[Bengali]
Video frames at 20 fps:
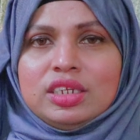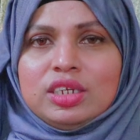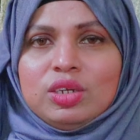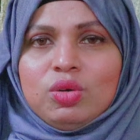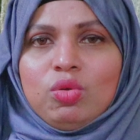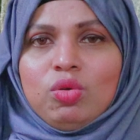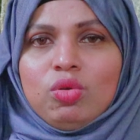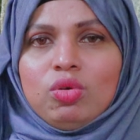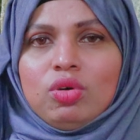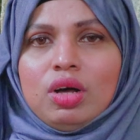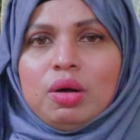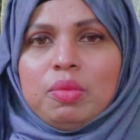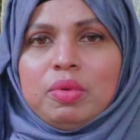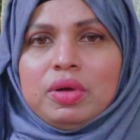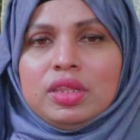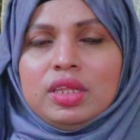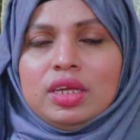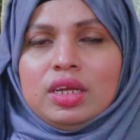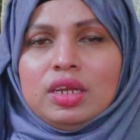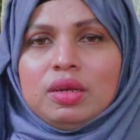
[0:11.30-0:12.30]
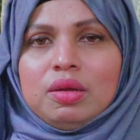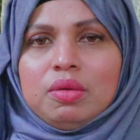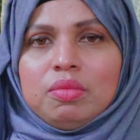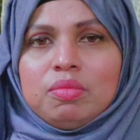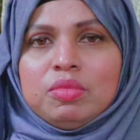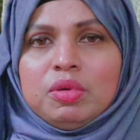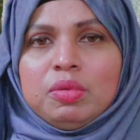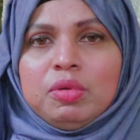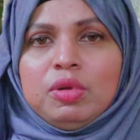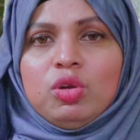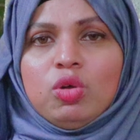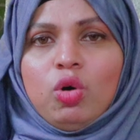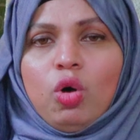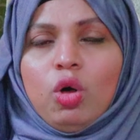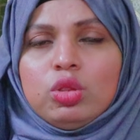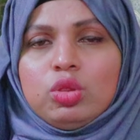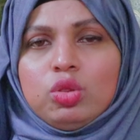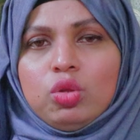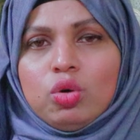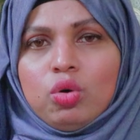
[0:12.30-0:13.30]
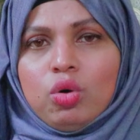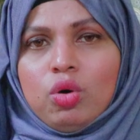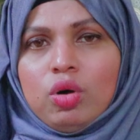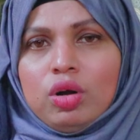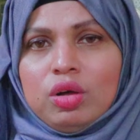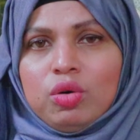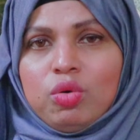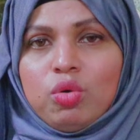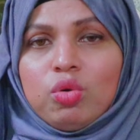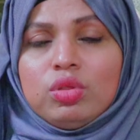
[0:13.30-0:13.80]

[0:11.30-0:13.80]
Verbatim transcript: যেগুলো আমাদের বিভিন্ন অন্তঃক্ষরা